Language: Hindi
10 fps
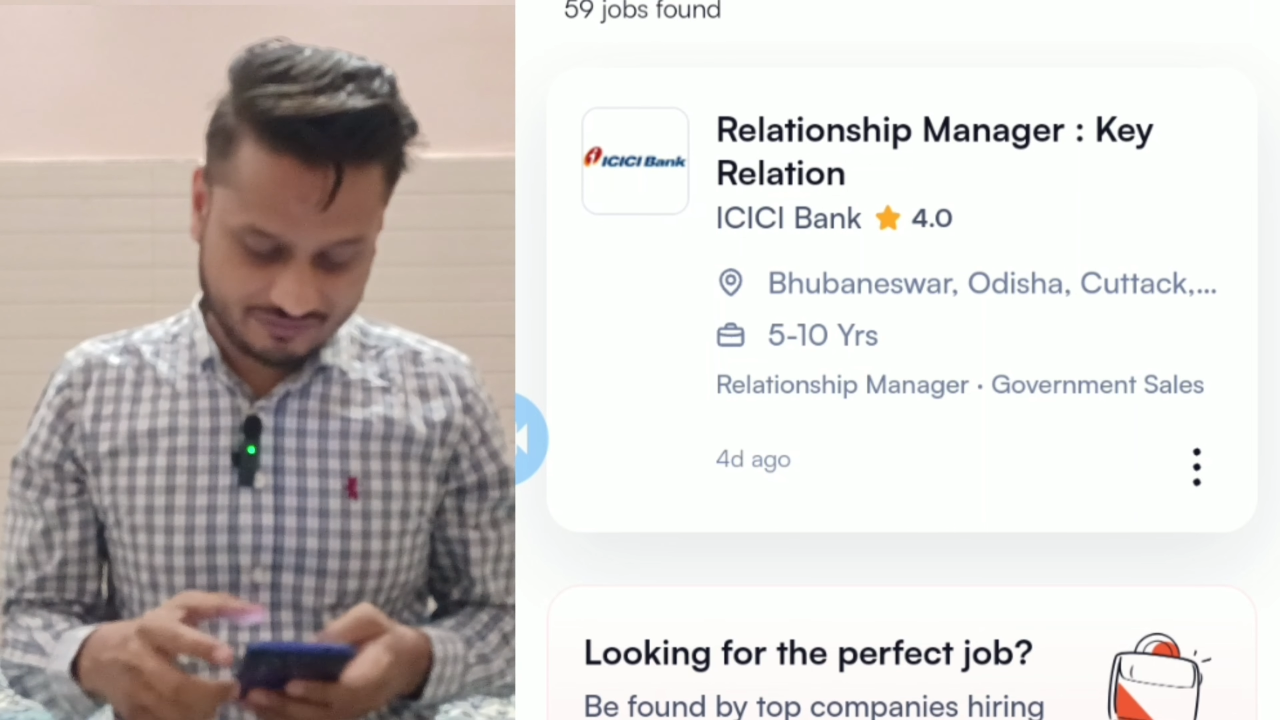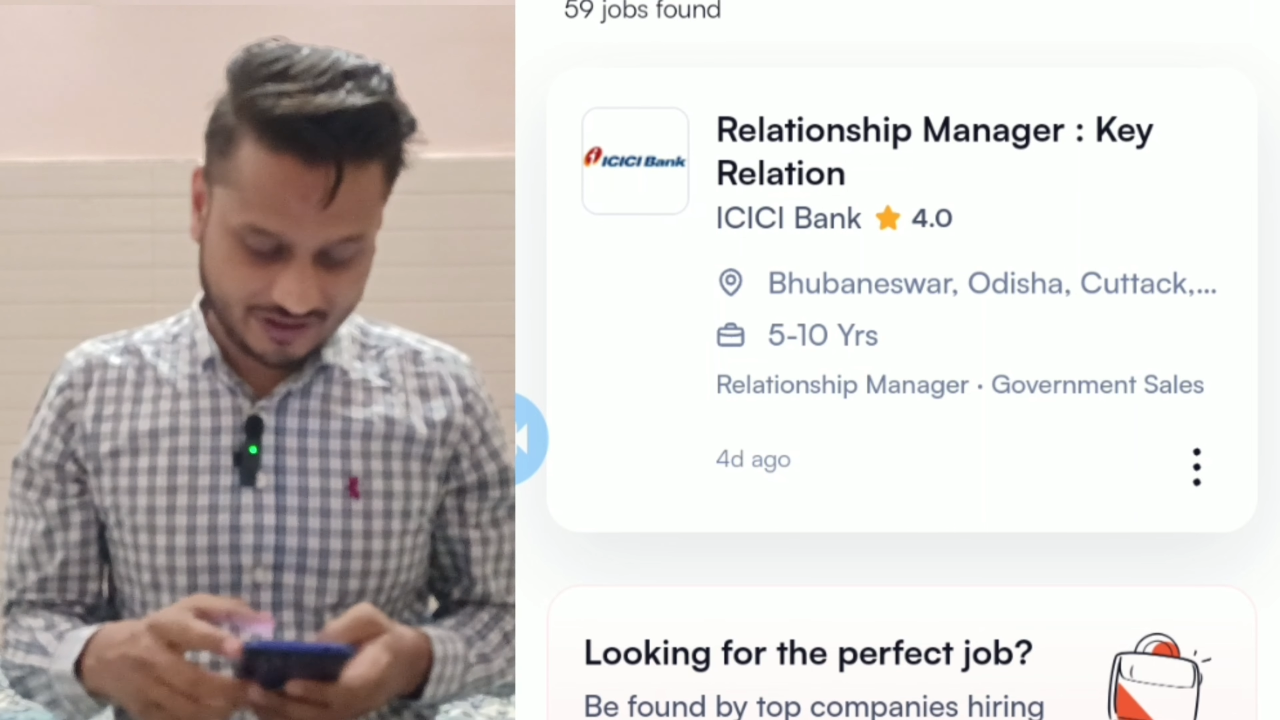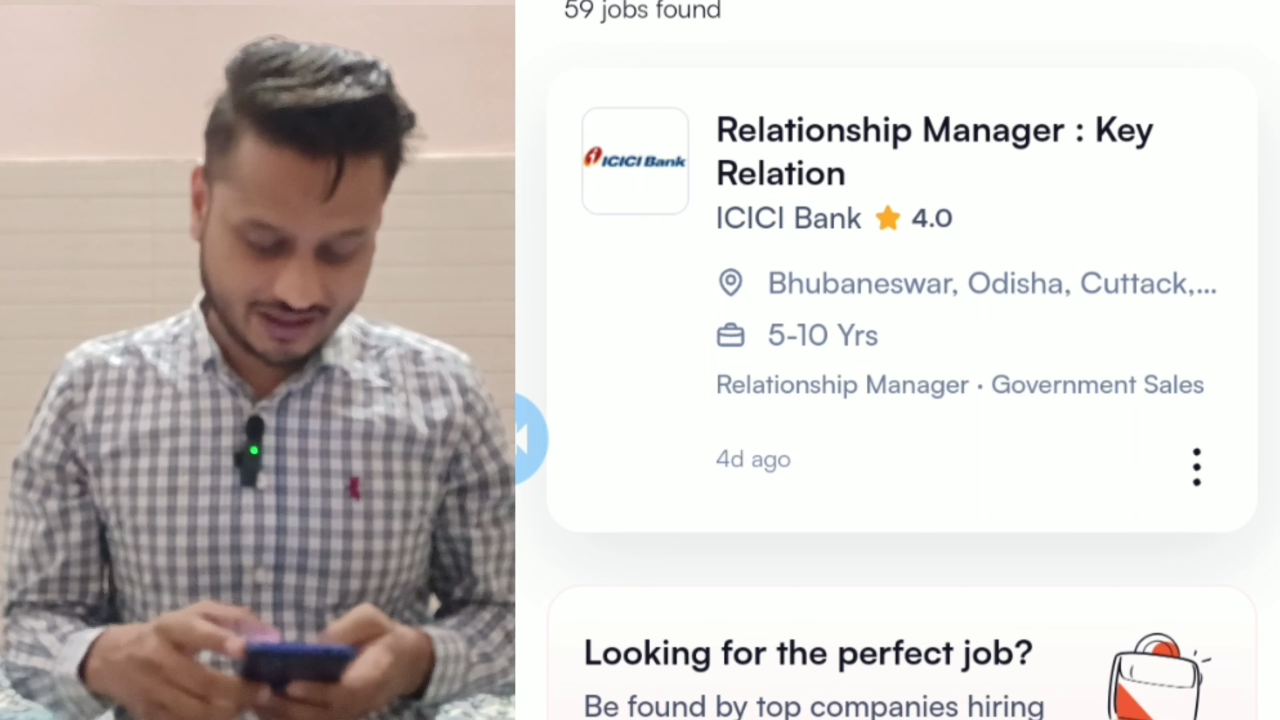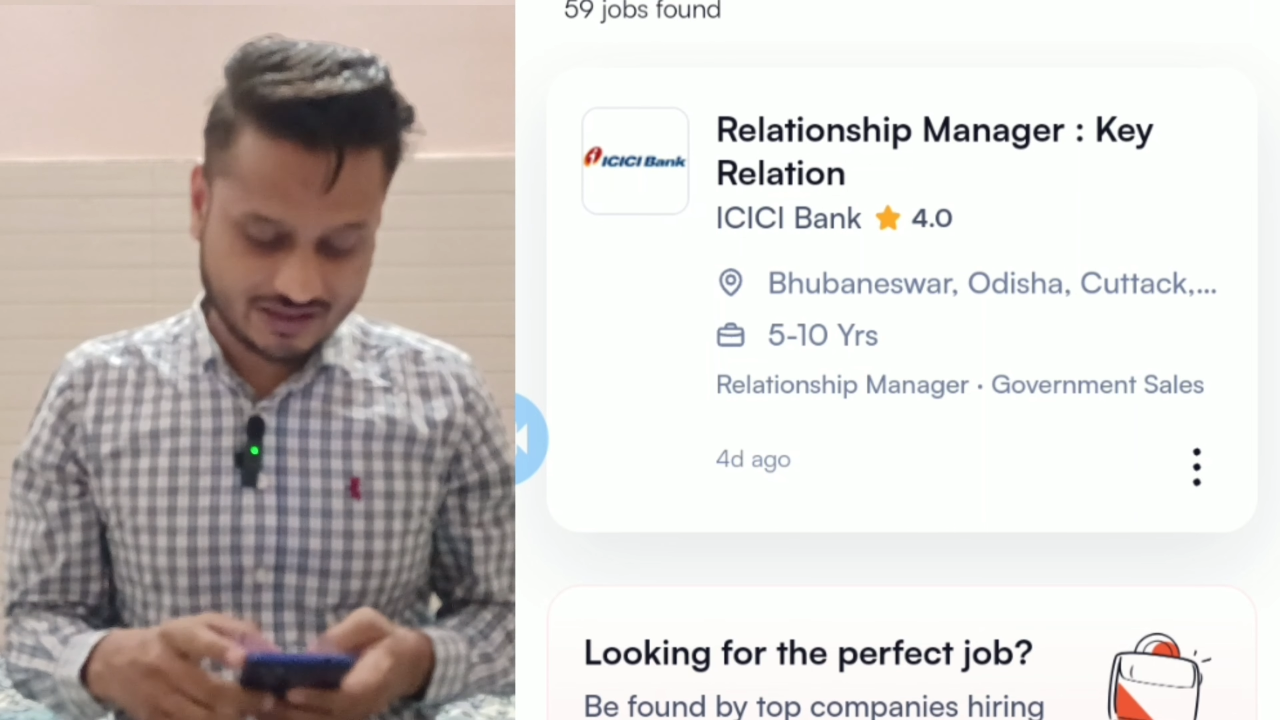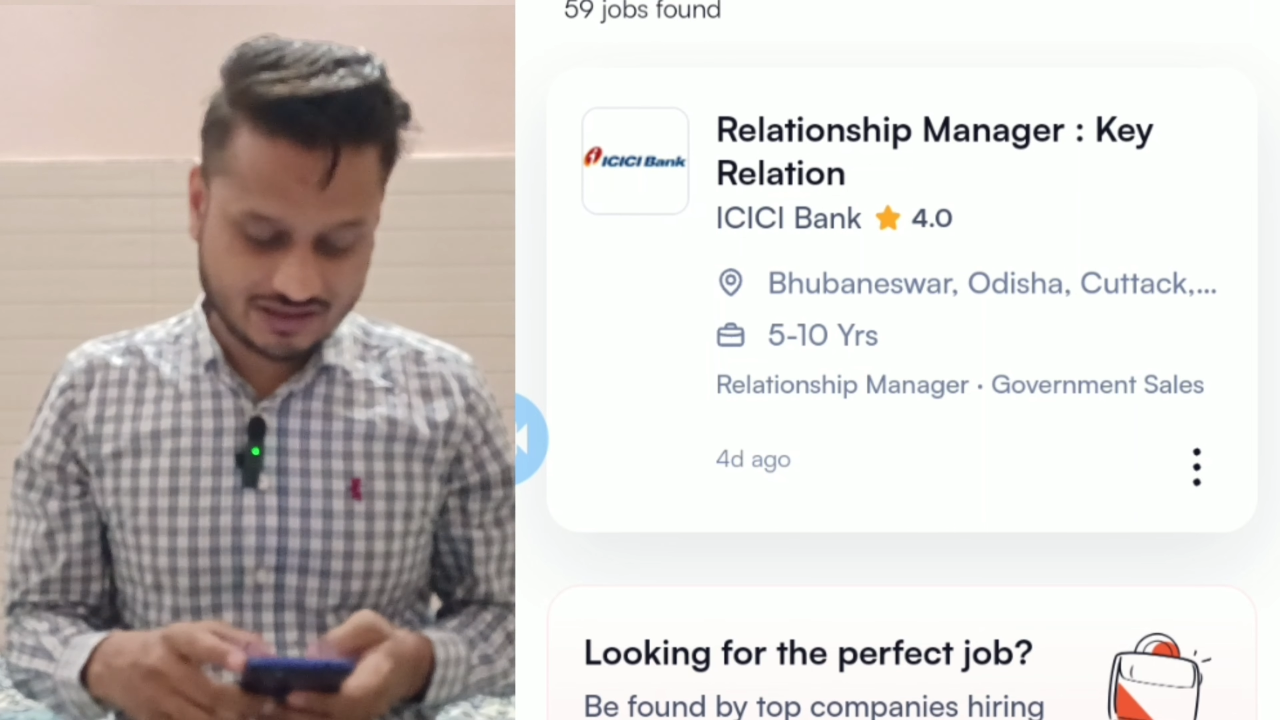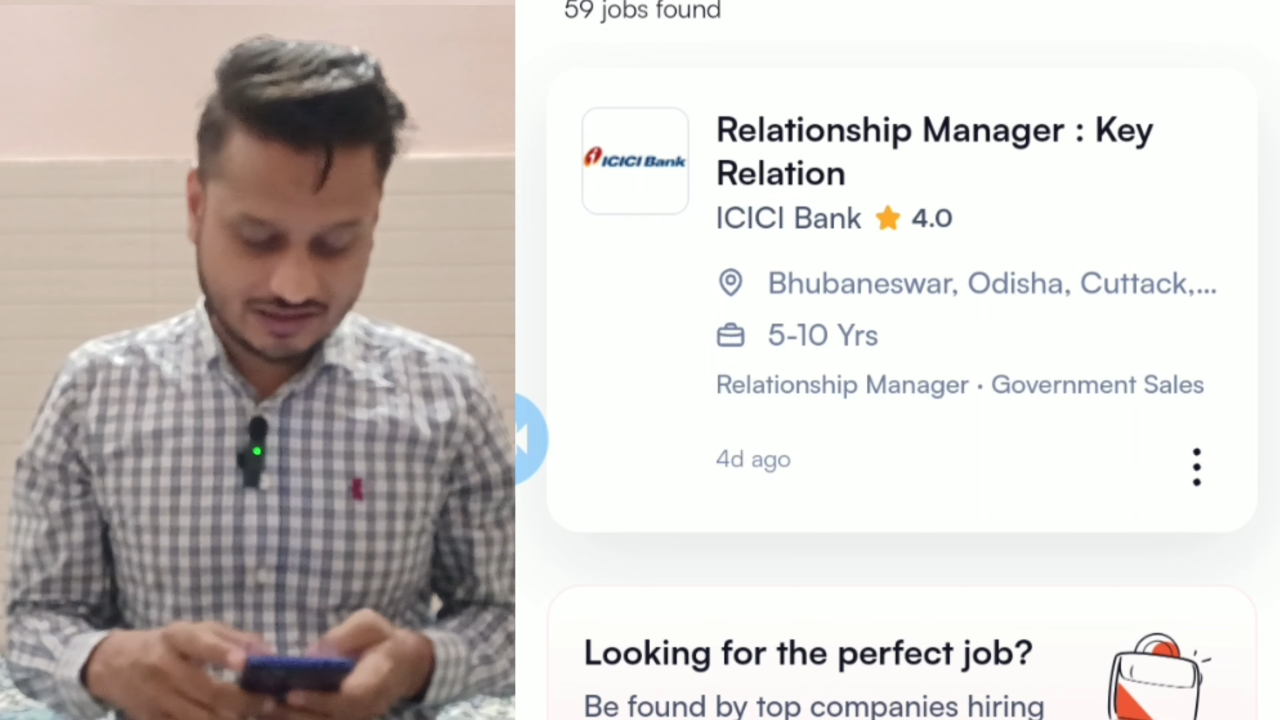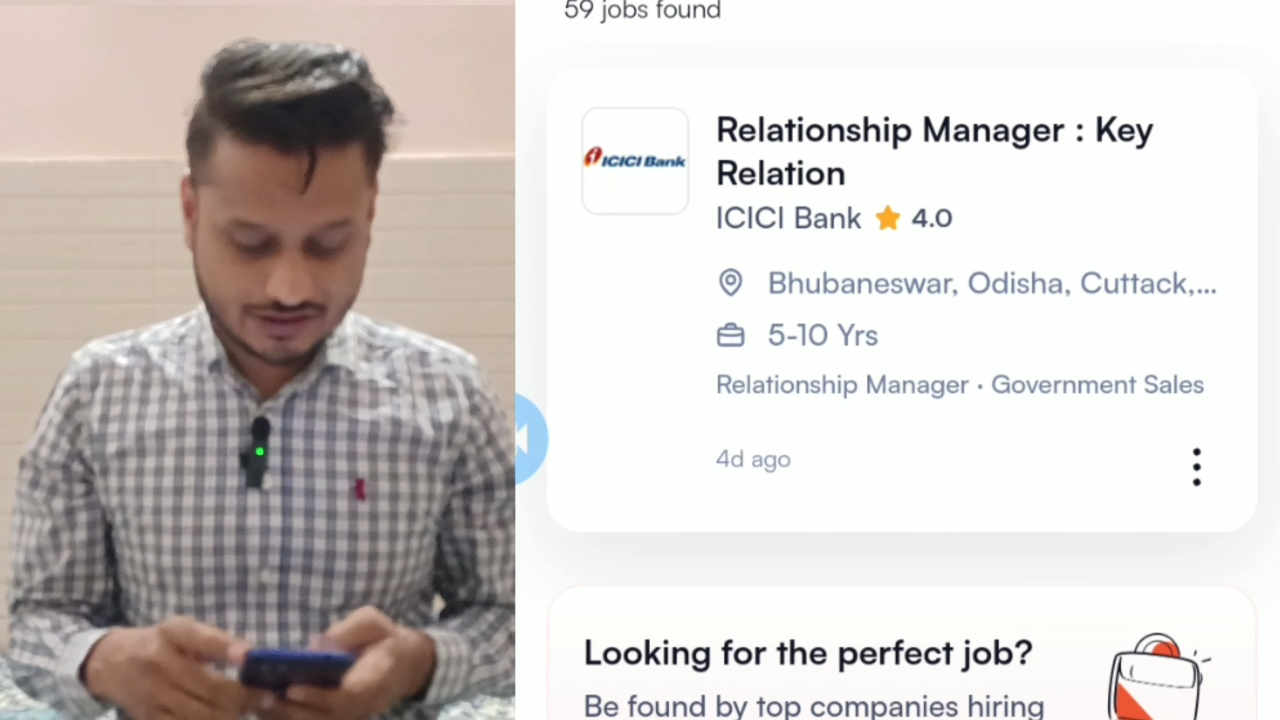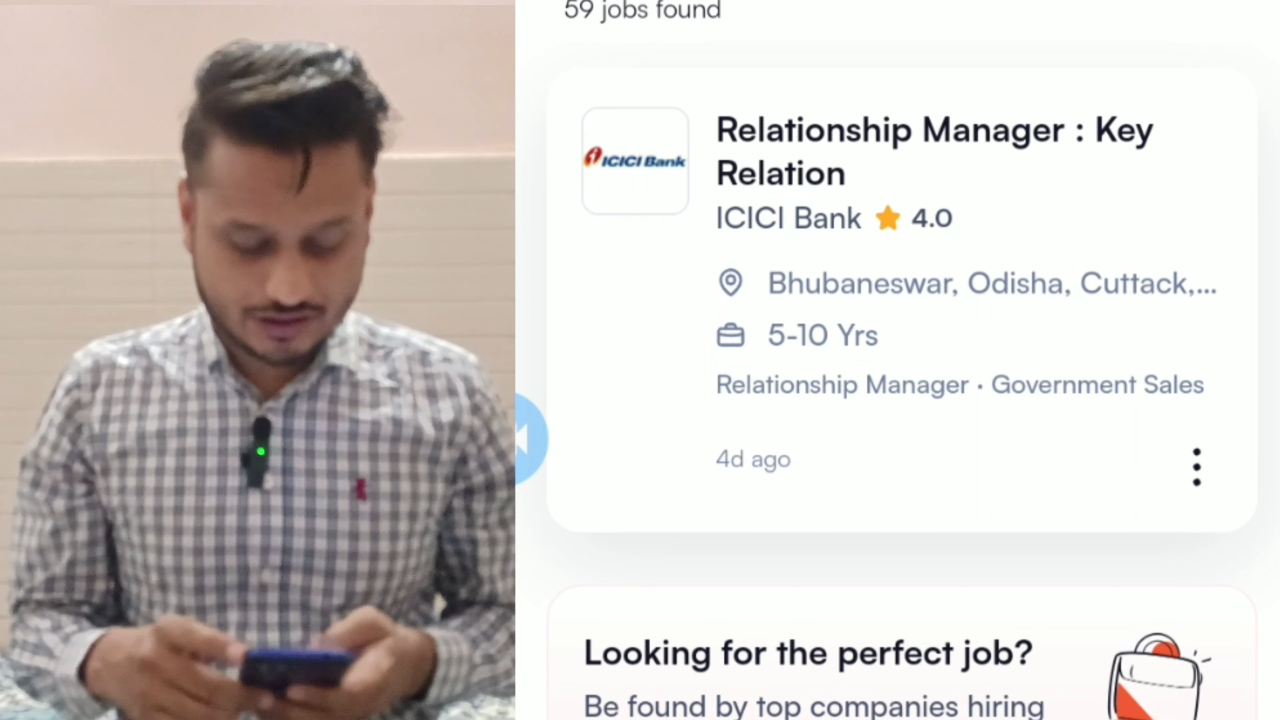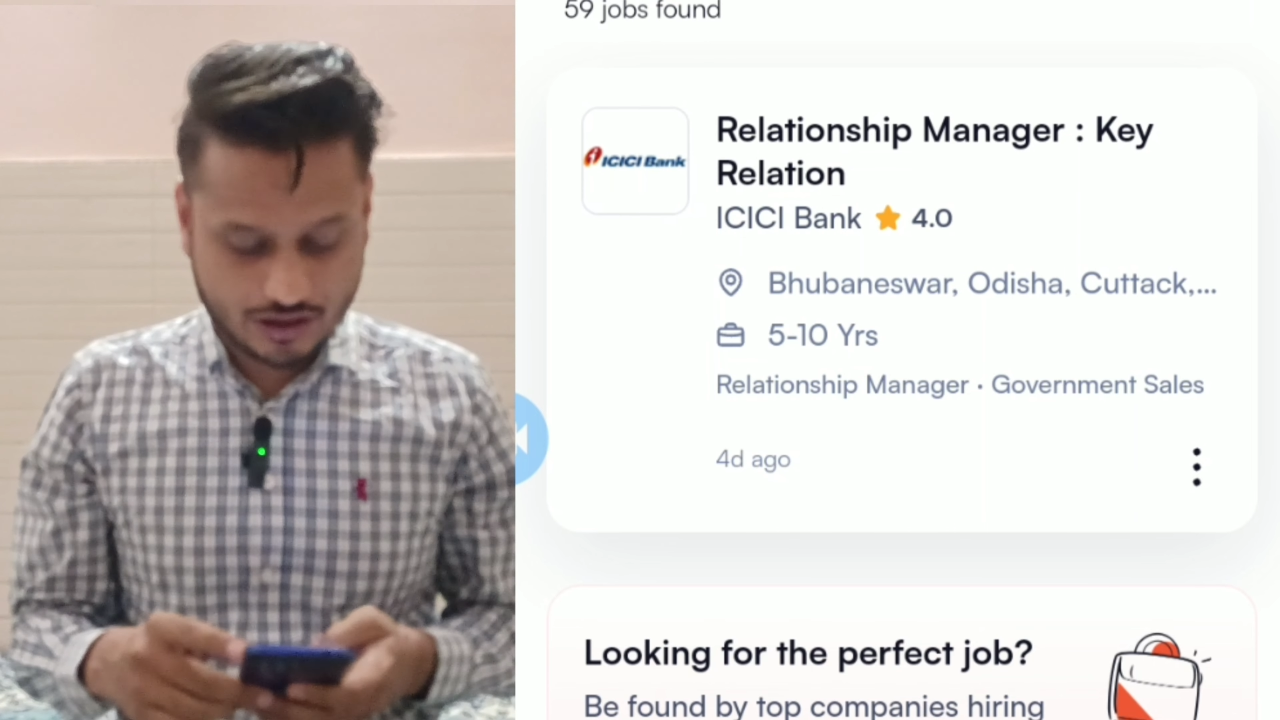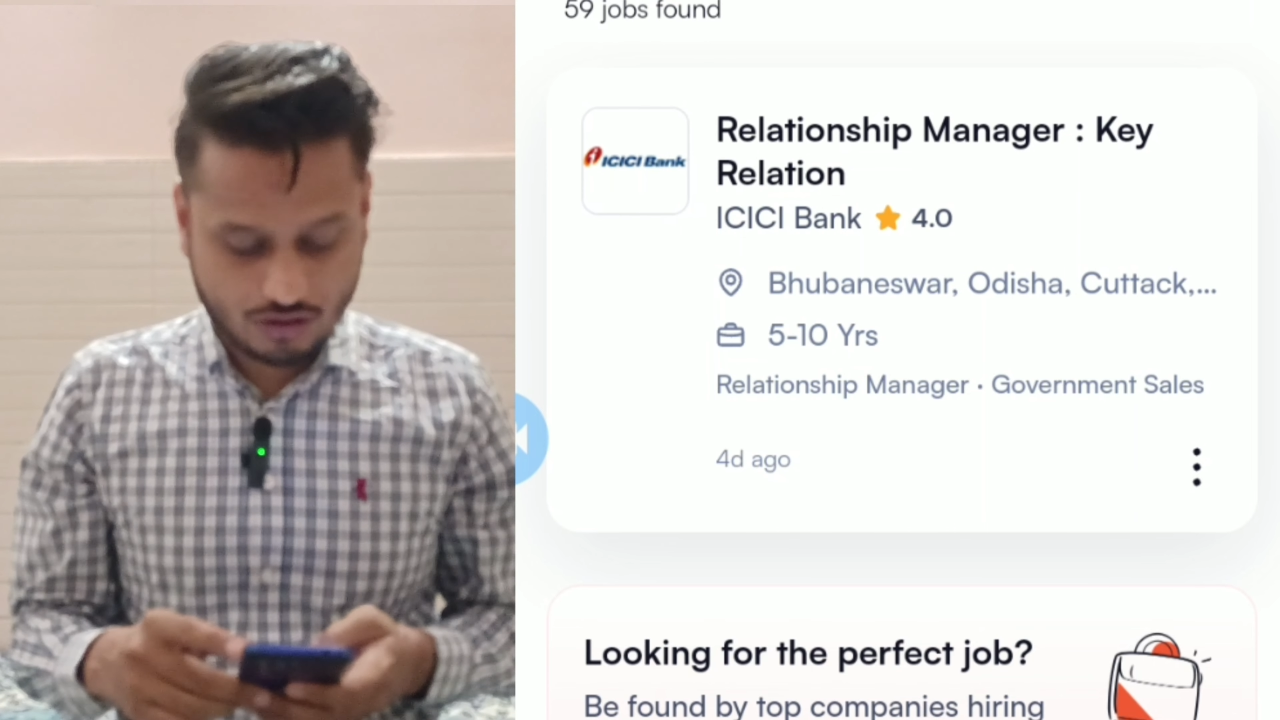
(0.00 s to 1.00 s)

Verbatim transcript: वैकेंसीज हैं